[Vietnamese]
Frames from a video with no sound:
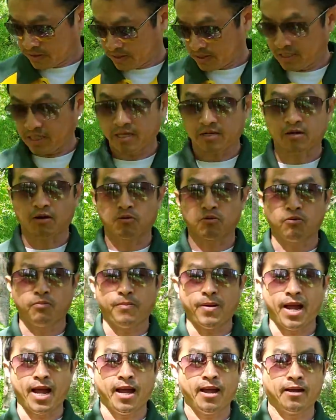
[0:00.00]
chỉ cầu cú
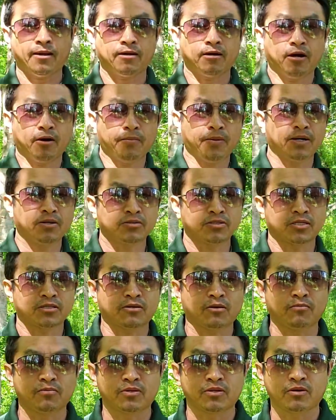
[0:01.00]
ba ở bên lúc sáu
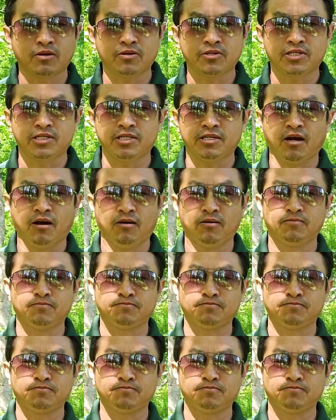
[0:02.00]
tông một đôi lỡ xí à,